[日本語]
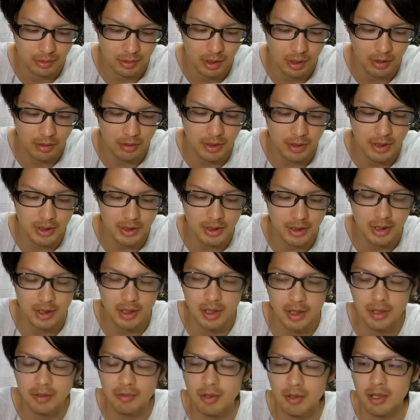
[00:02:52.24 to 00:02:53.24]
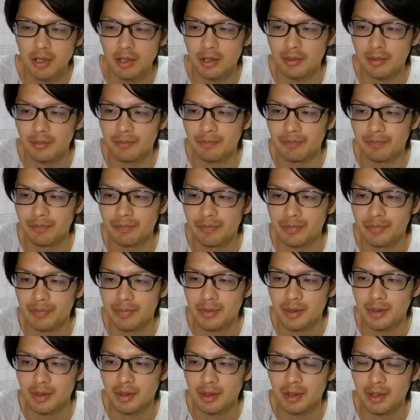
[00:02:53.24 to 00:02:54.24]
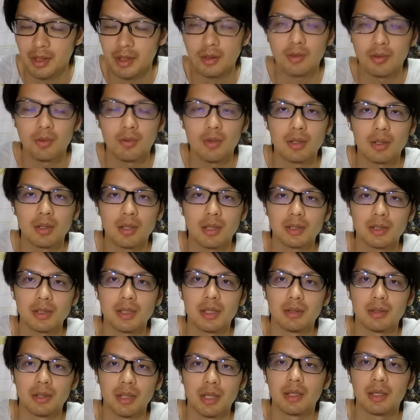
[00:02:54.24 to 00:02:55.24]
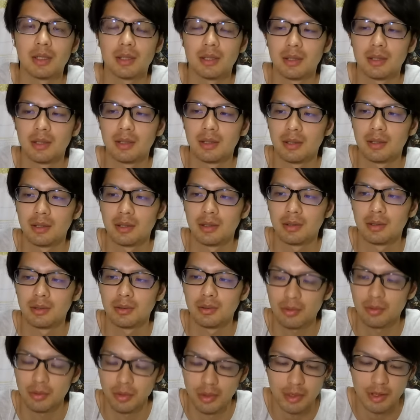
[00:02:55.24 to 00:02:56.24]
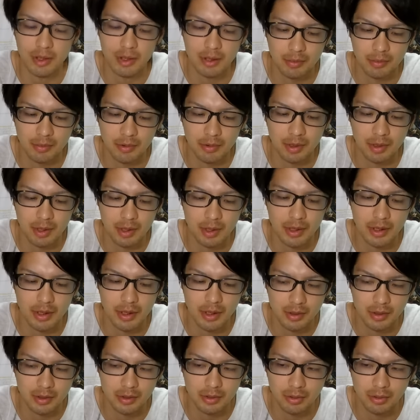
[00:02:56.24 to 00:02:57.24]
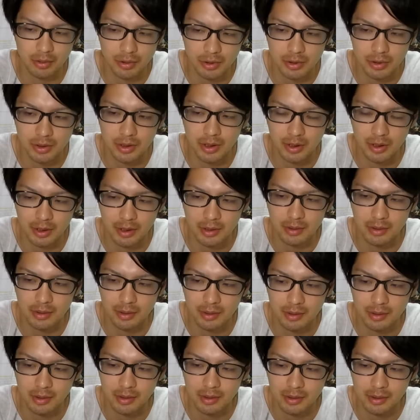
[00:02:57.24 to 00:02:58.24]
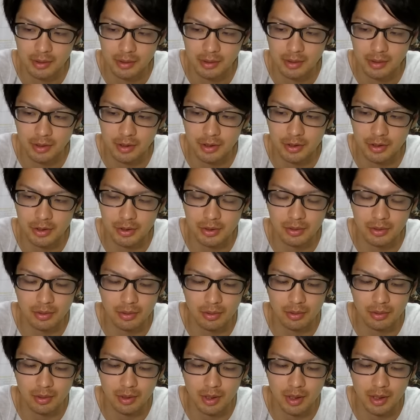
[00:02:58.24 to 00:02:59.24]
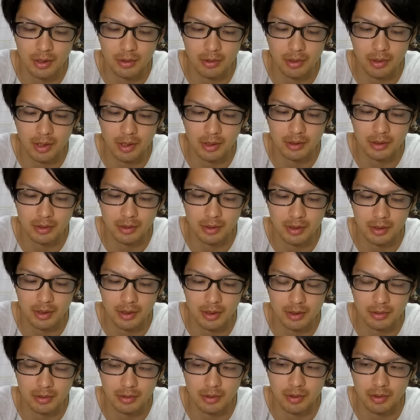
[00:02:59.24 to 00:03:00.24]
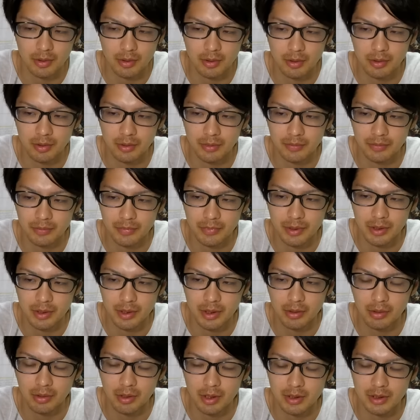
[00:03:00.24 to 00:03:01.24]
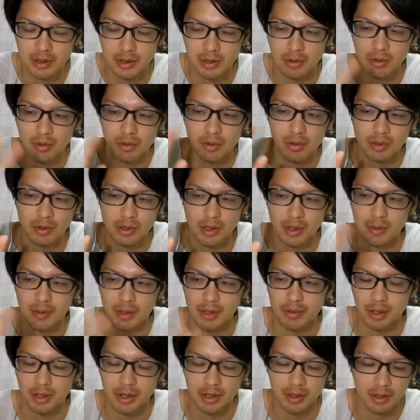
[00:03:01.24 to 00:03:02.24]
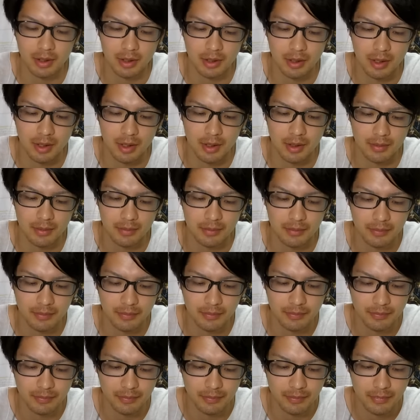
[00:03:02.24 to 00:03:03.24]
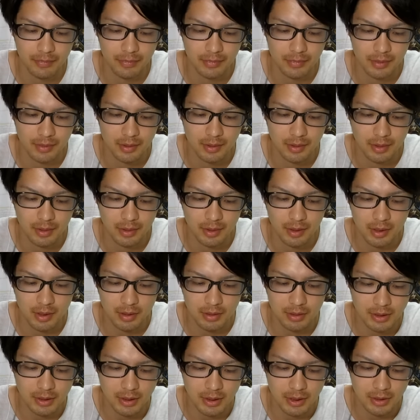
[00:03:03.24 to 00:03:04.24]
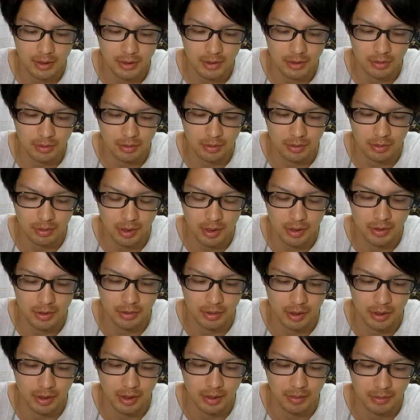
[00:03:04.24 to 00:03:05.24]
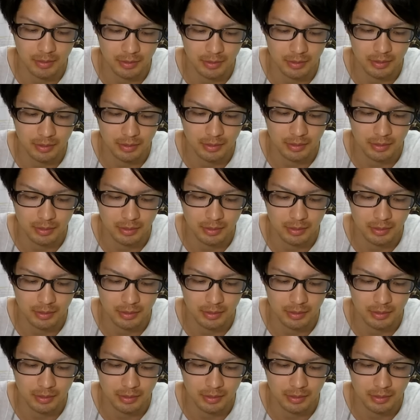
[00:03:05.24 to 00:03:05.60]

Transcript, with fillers: 確率的には解放終わるはずだよねどのキャラでも関係なく50体で10個の解放があってそれを1個のやつで5個くればいいわけだから確率的にはそうなるよね多分